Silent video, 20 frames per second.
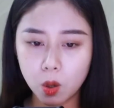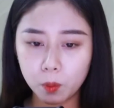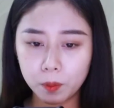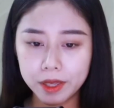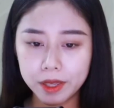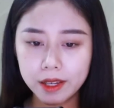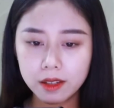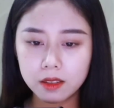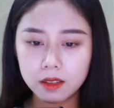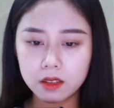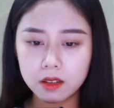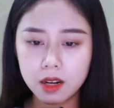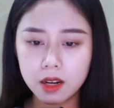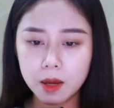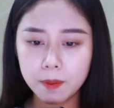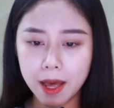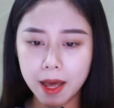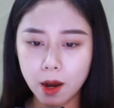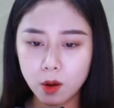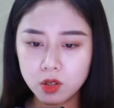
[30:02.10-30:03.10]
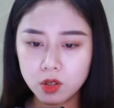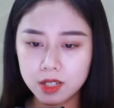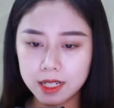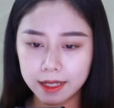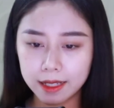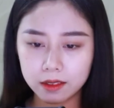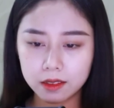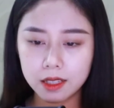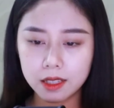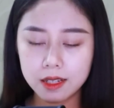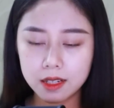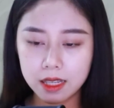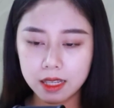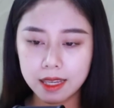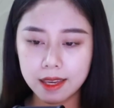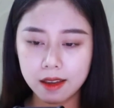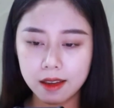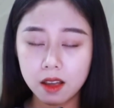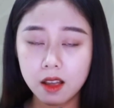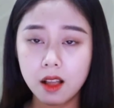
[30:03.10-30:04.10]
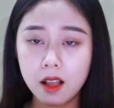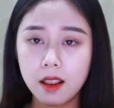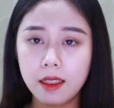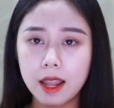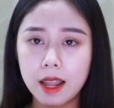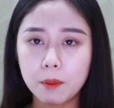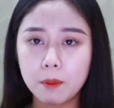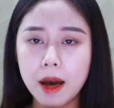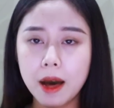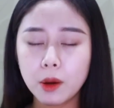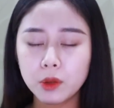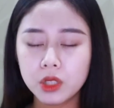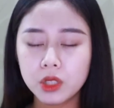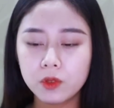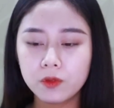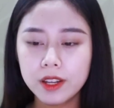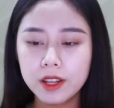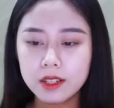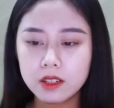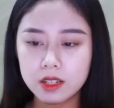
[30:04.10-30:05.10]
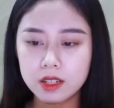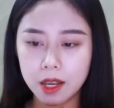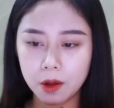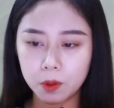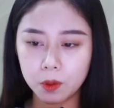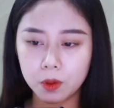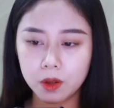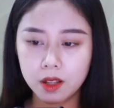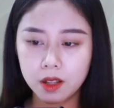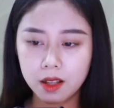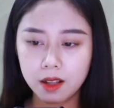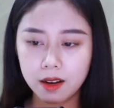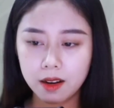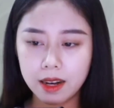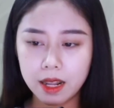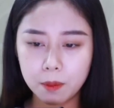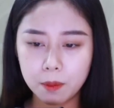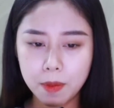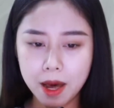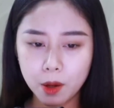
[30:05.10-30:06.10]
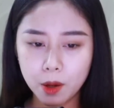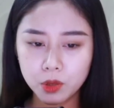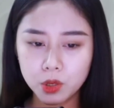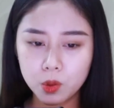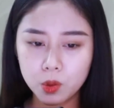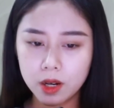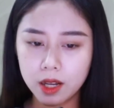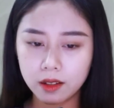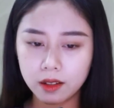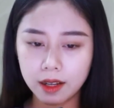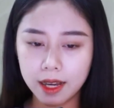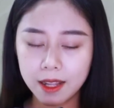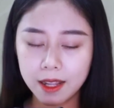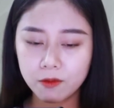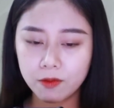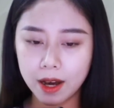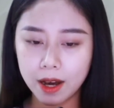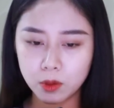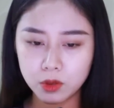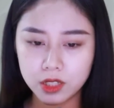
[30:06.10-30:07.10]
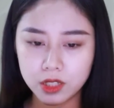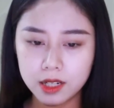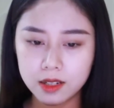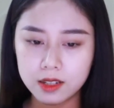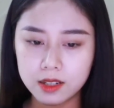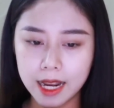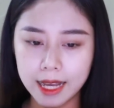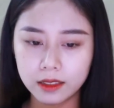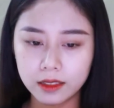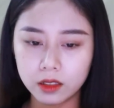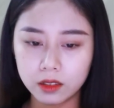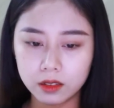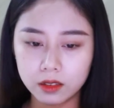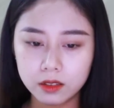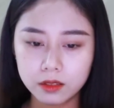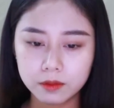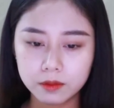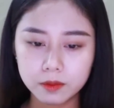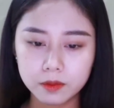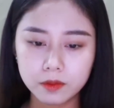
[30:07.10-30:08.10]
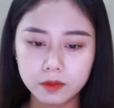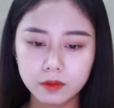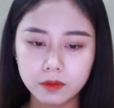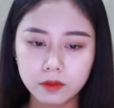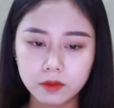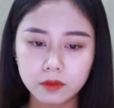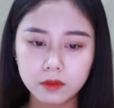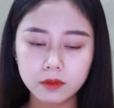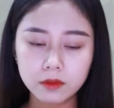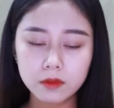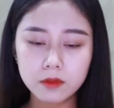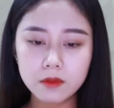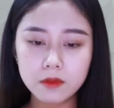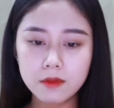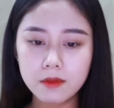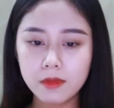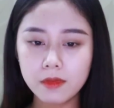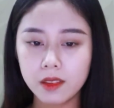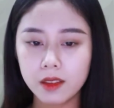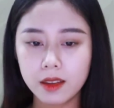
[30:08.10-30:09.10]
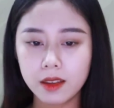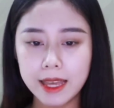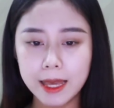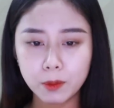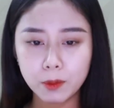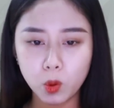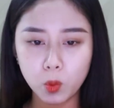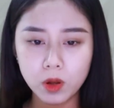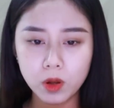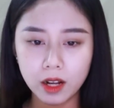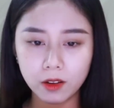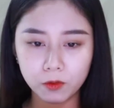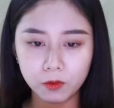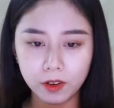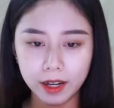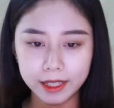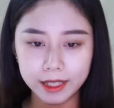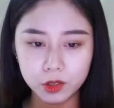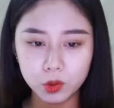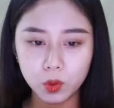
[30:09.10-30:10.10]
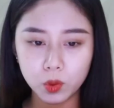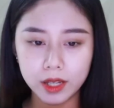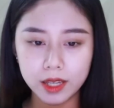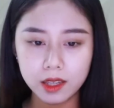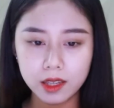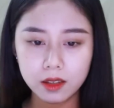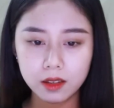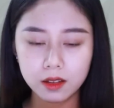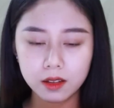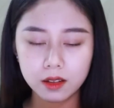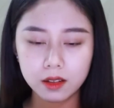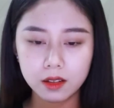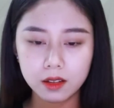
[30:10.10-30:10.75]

không biết dưới lớp áo sạch tinh kia là bao nhiêu vết sẹo, là bao nhiêu lần anh vào sinh ra tử. Em cũng cần phải chú ý.